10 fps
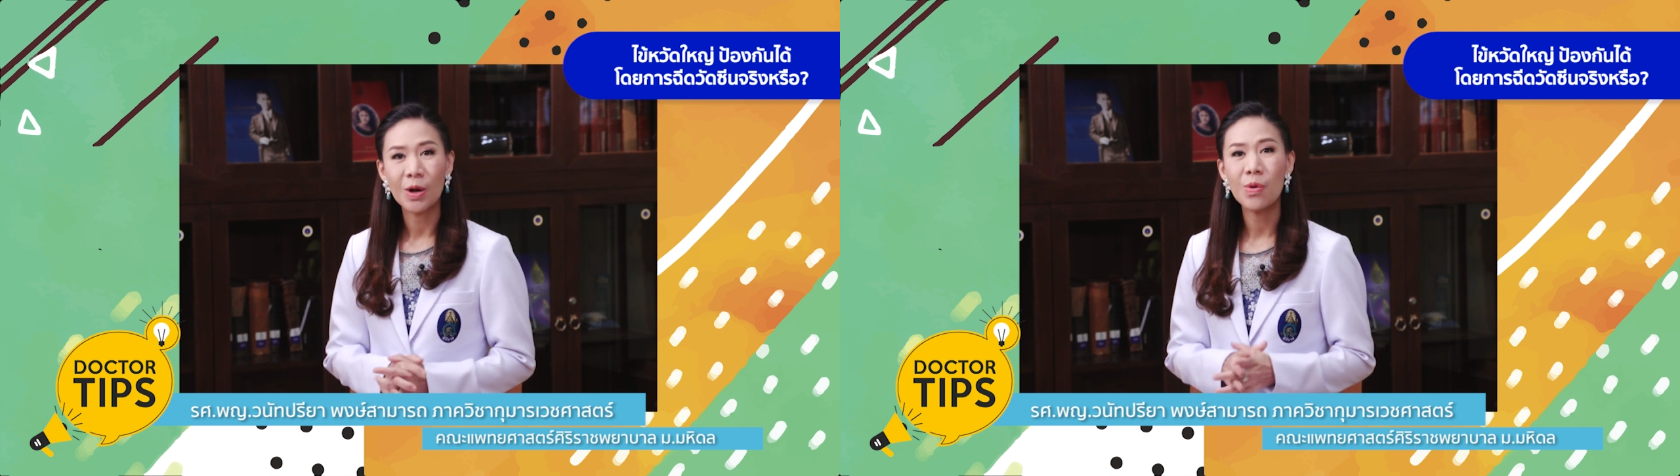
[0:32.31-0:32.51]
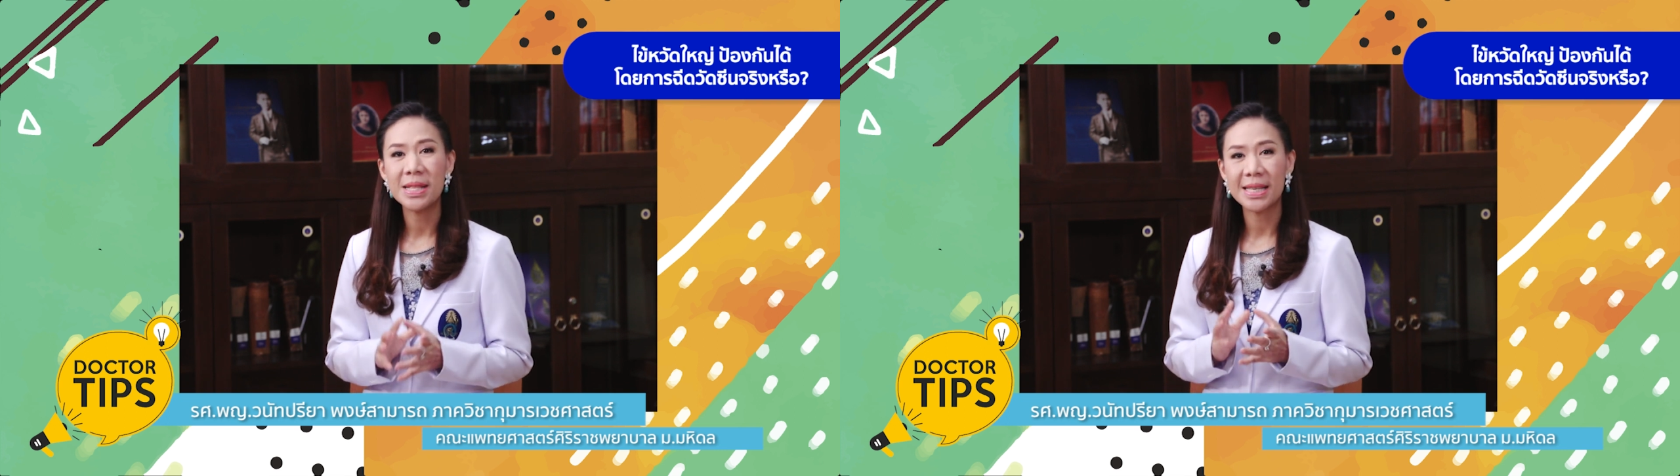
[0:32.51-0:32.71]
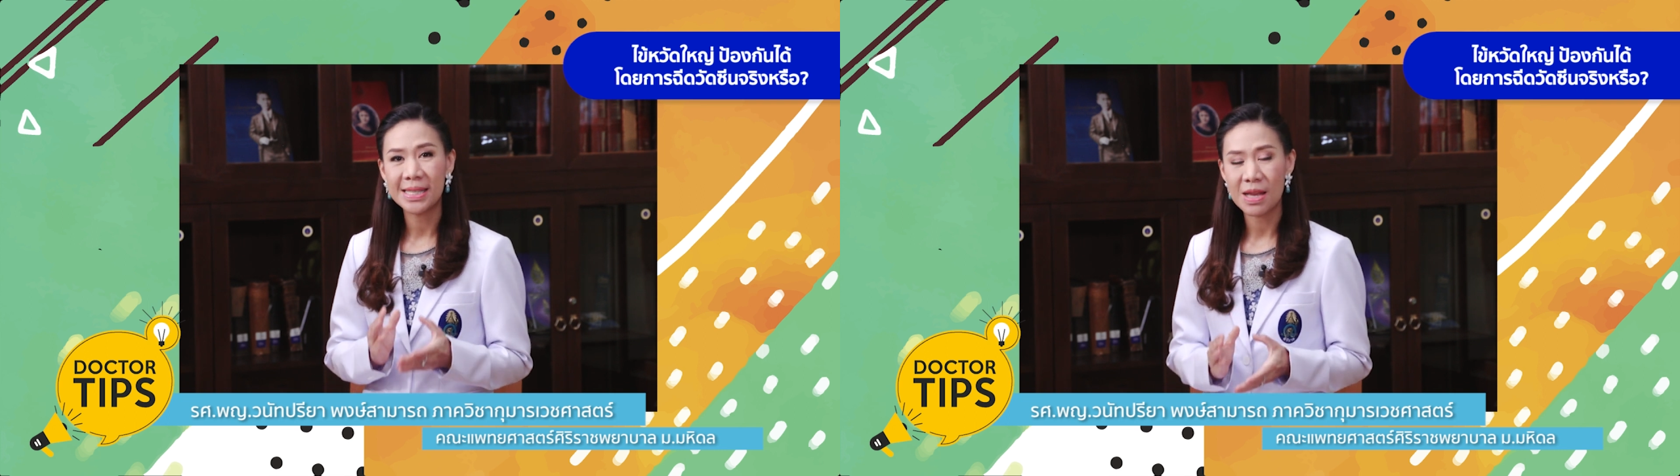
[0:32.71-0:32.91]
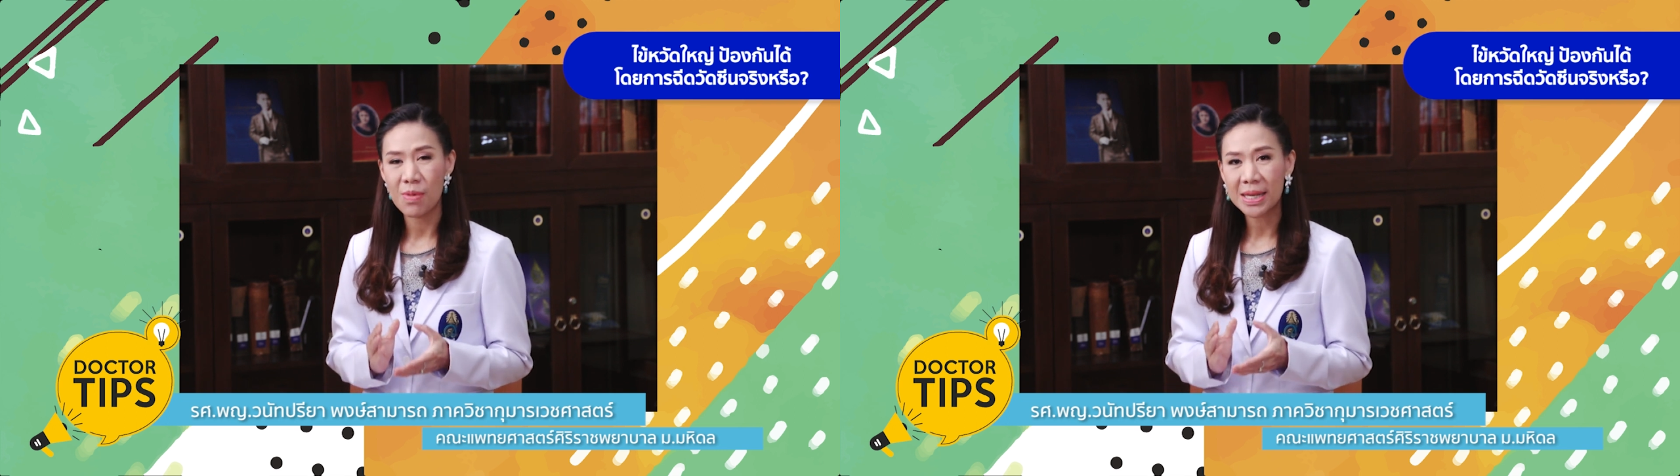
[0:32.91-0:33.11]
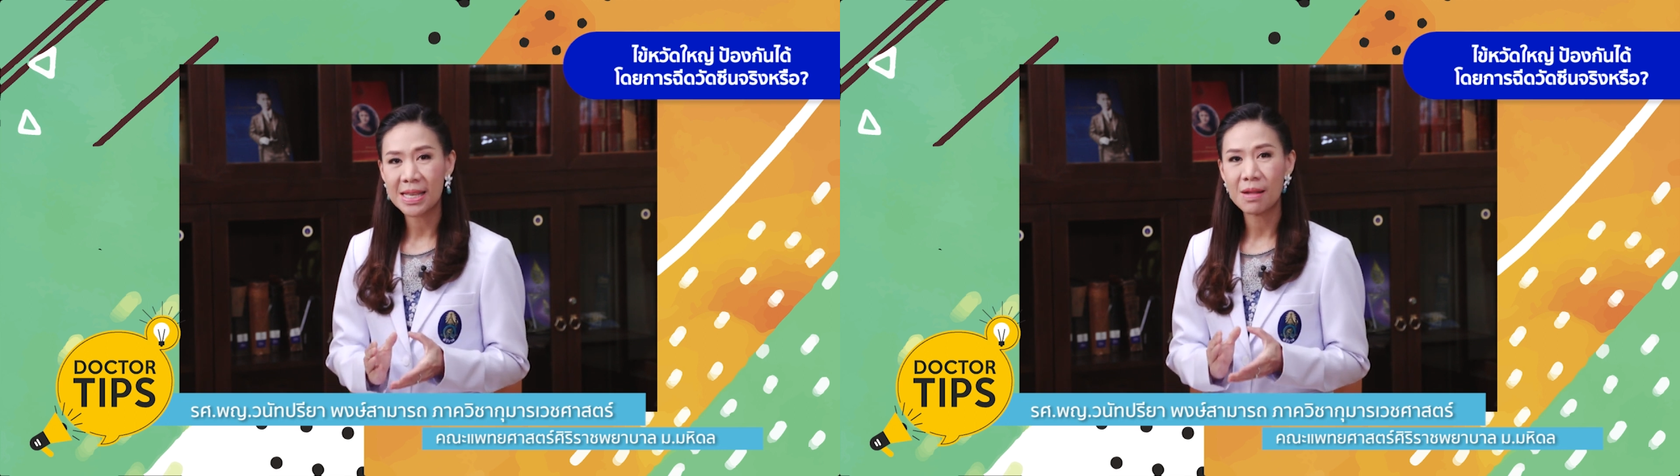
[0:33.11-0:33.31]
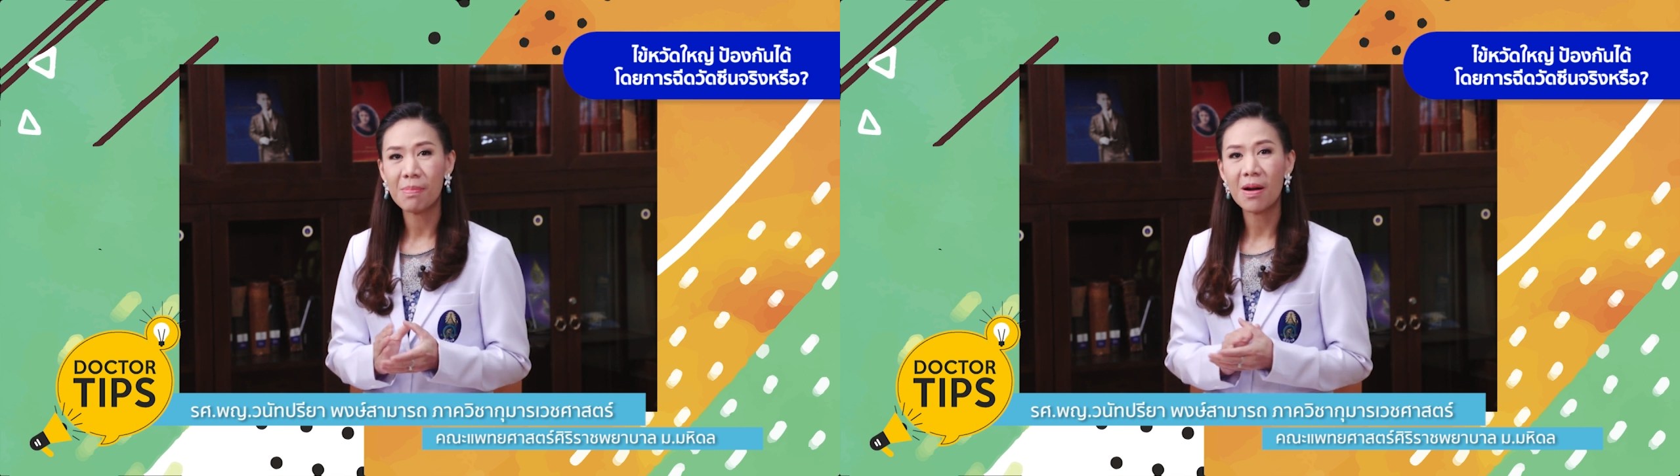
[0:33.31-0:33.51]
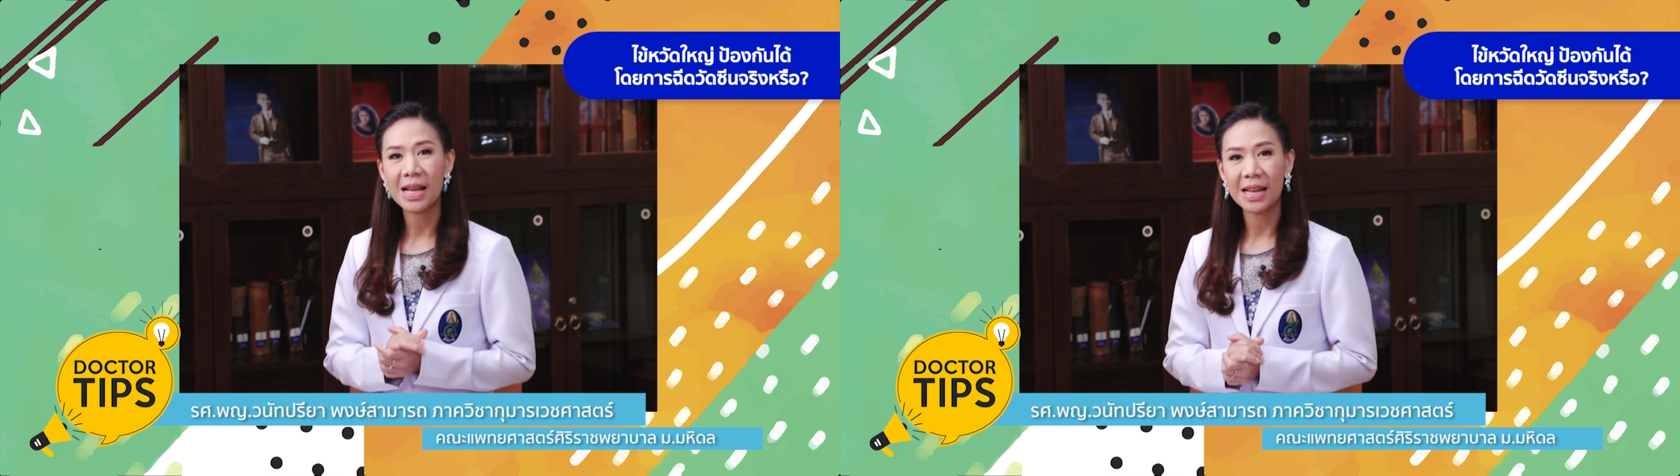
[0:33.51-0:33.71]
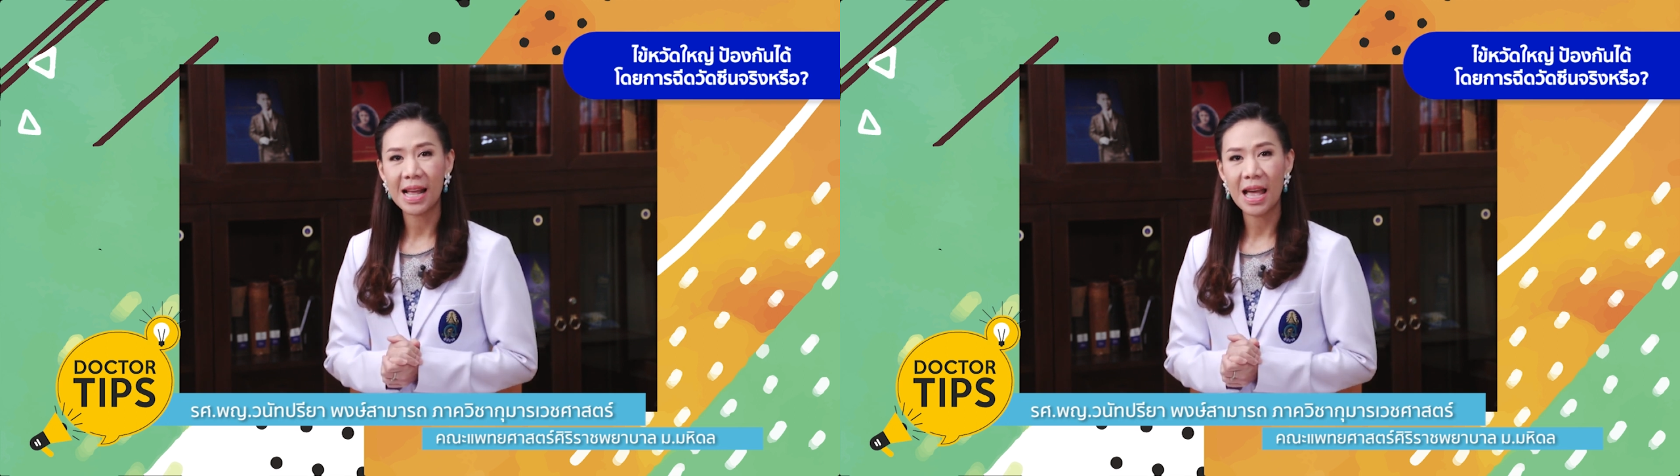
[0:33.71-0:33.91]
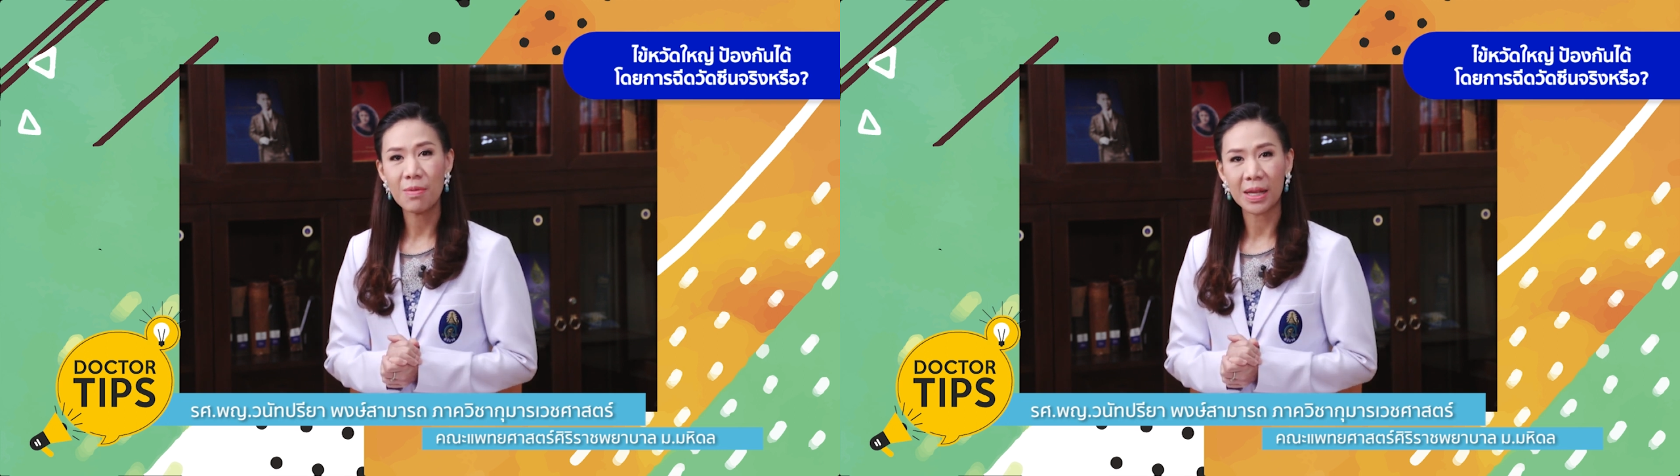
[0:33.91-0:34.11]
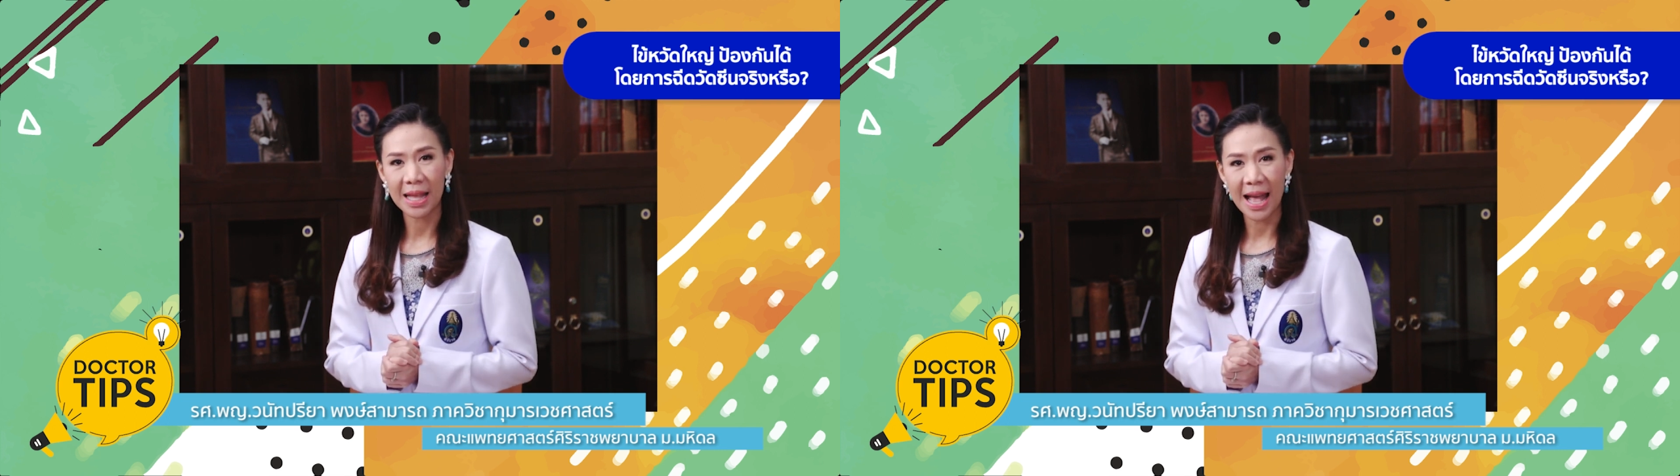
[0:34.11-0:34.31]
ควรจะฉีดวัคซีนป้องกันไข้ห
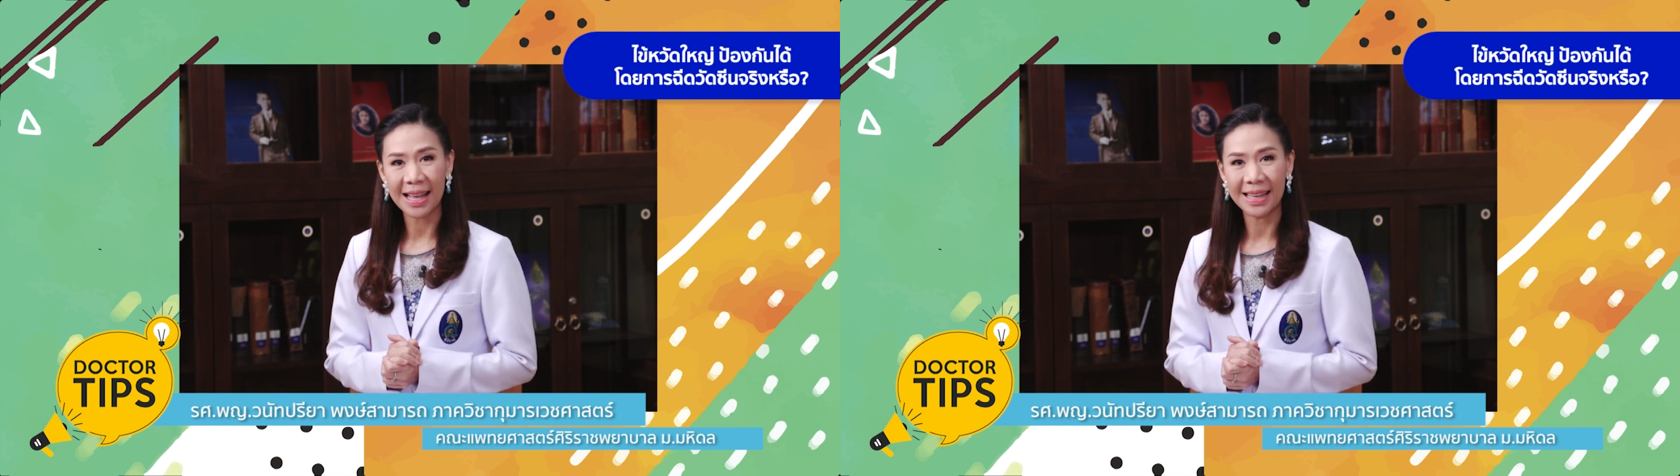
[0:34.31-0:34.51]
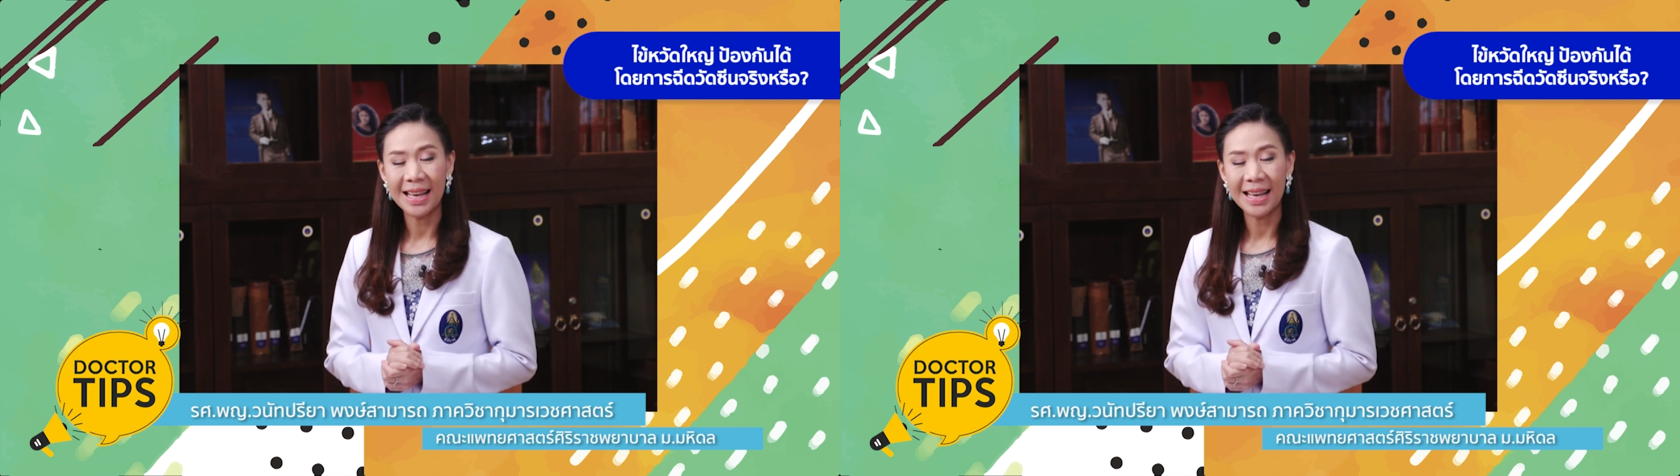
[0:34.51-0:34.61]
วัดใหญ่